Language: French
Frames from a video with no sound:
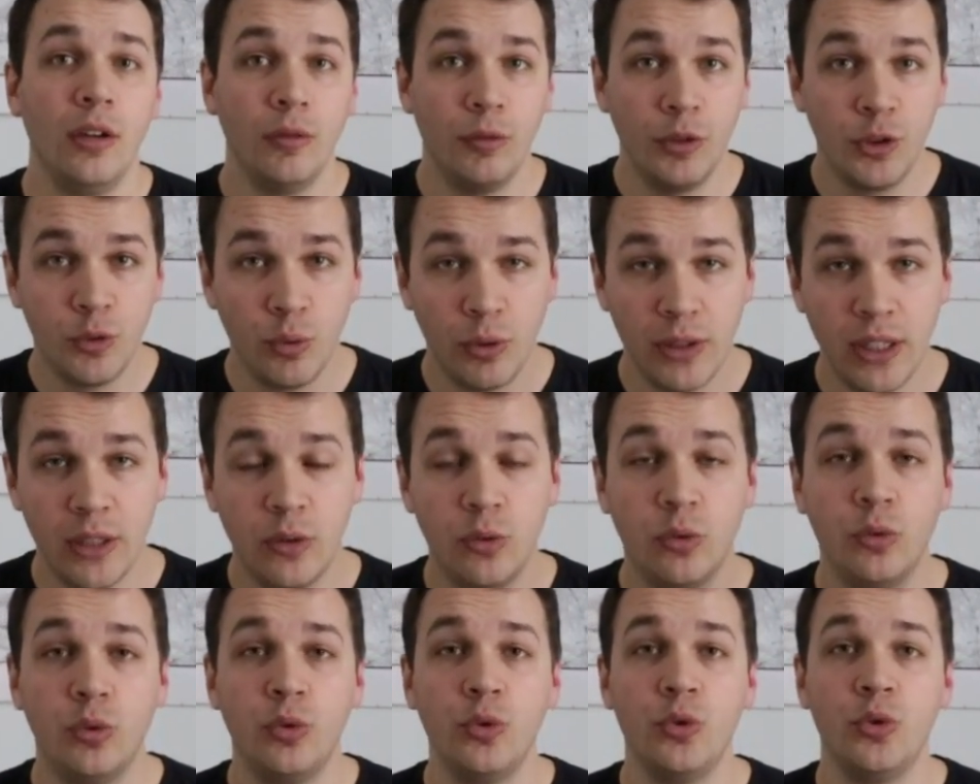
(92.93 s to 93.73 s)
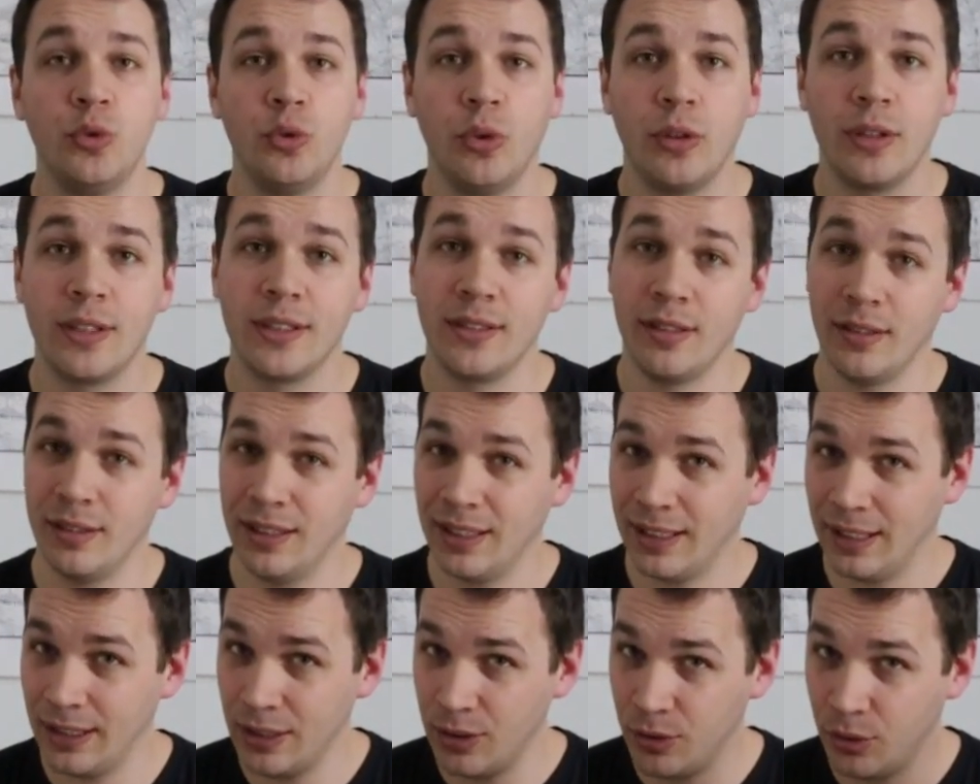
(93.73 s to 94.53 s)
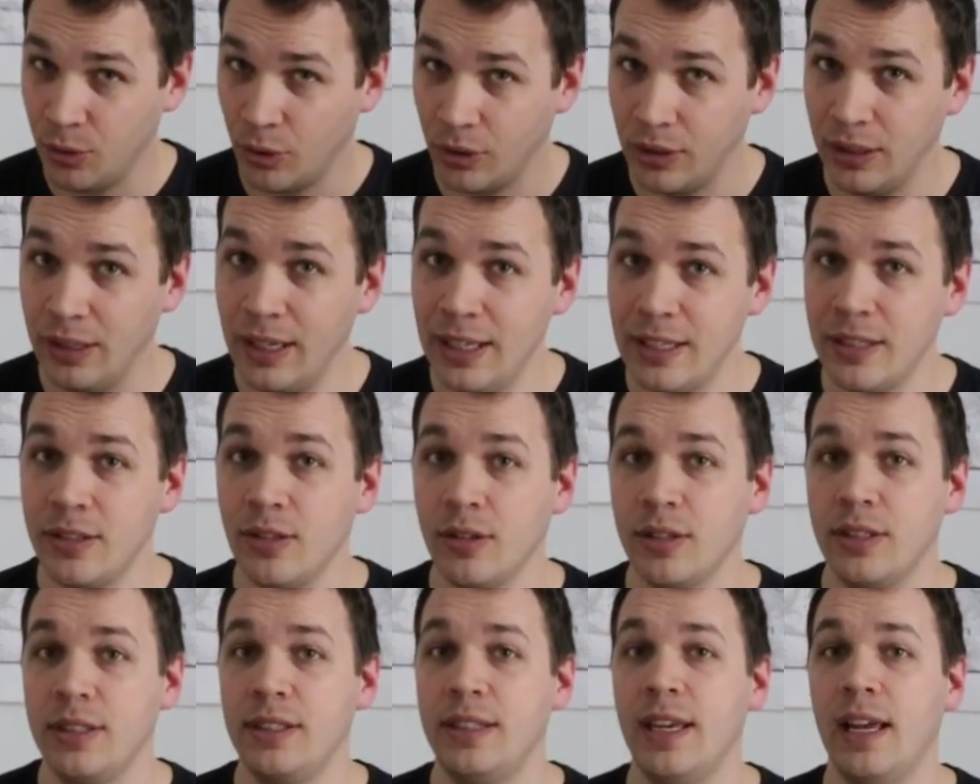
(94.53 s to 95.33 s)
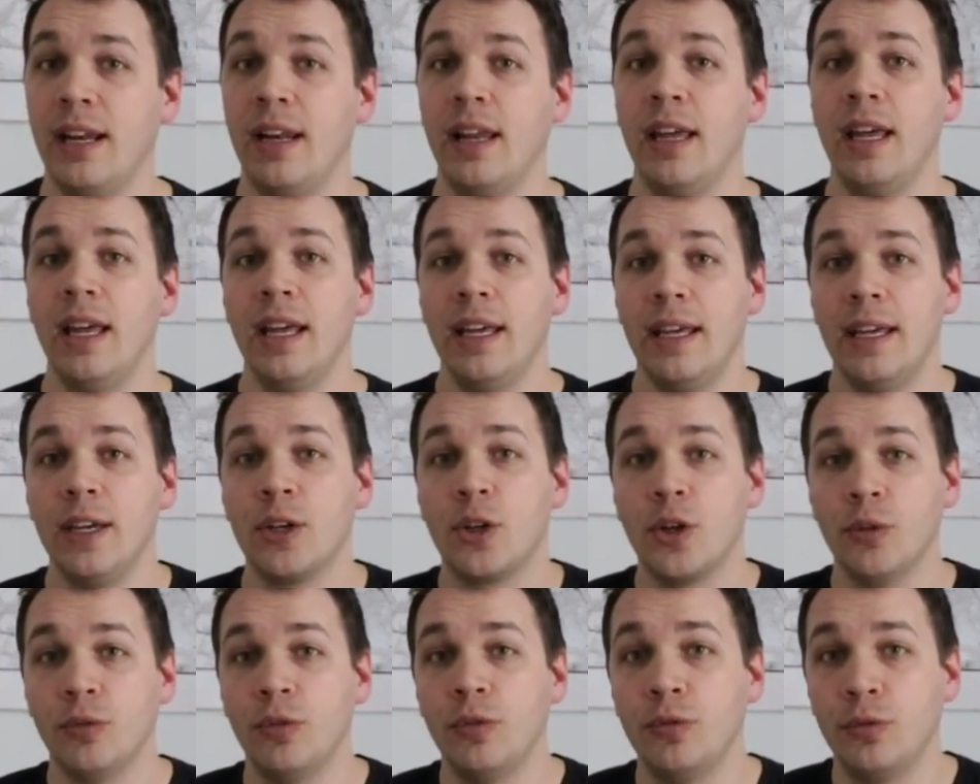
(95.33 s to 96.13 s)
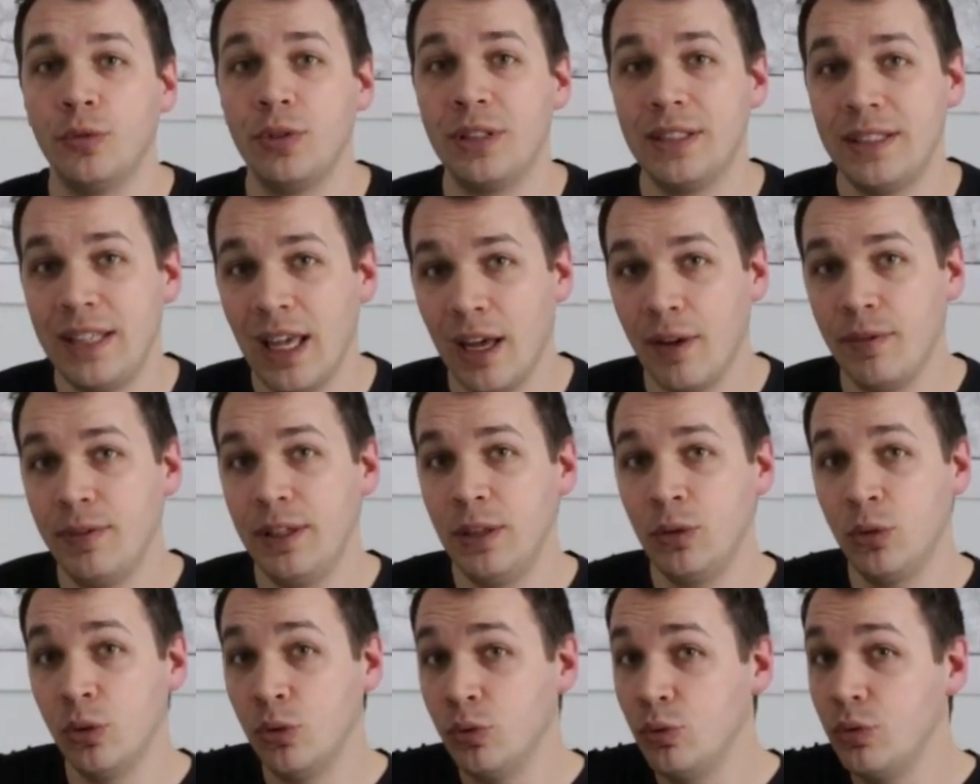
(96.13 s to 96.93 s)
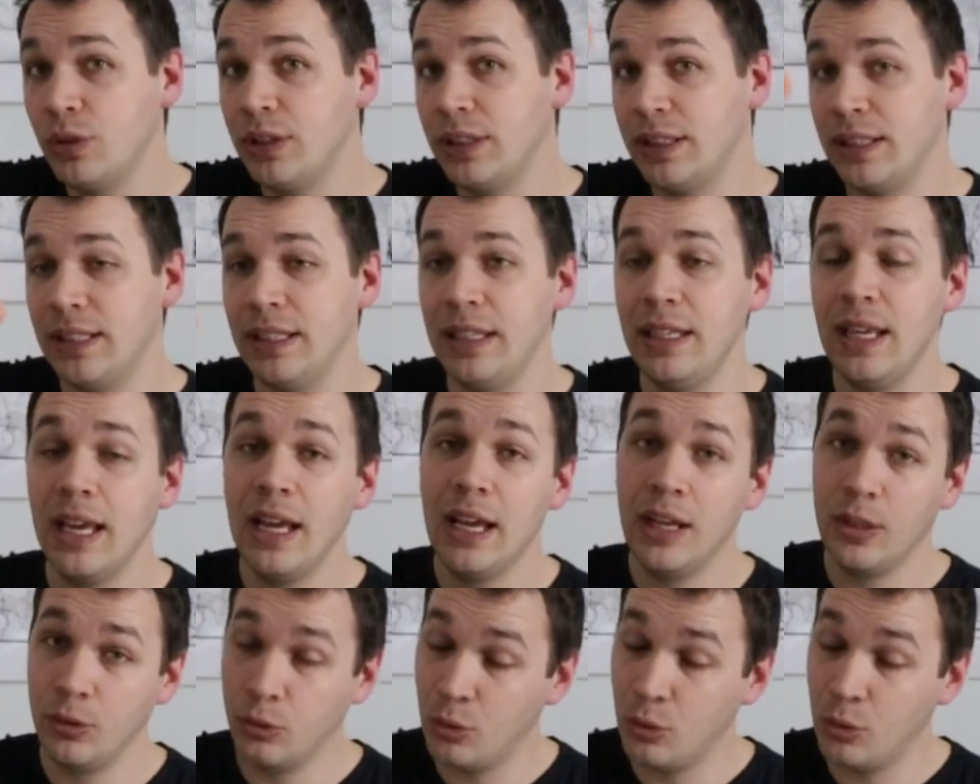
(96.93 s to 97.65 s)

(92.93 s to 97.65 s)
vous soyez toujours centré sur l'essentiel et que vous vous serviez de l'outil,